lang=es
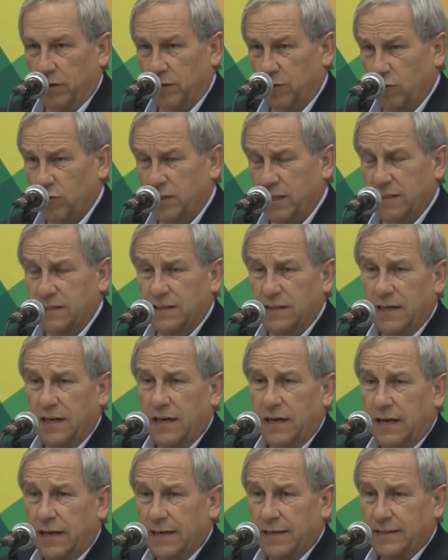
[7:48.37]
Entonces,
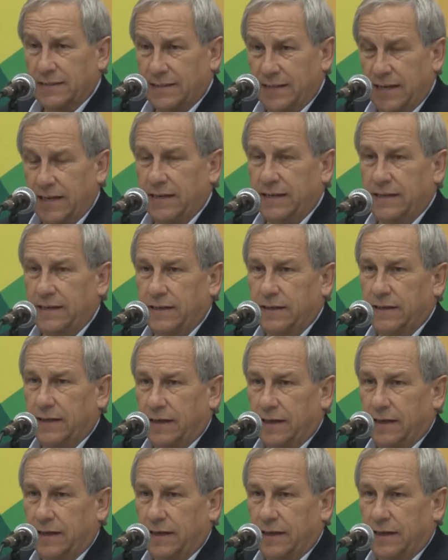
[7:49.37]
sí